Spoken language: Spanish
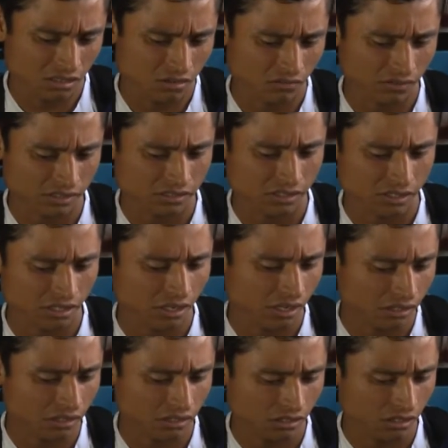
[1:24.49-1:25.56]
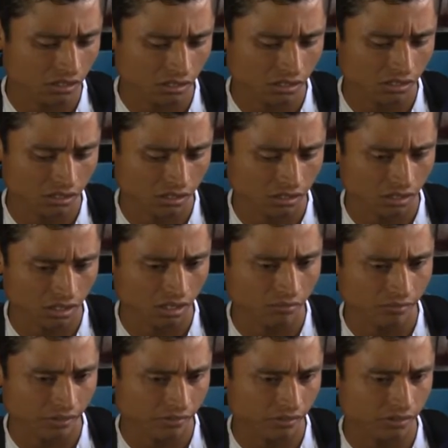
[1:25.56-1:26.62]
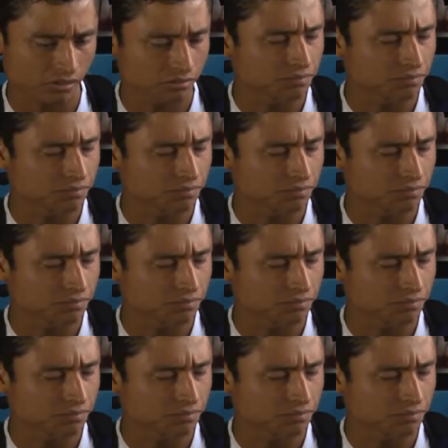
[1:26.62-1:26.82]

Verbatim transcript: la confianza que la gente tiene, tiene en mí, ¿verdad?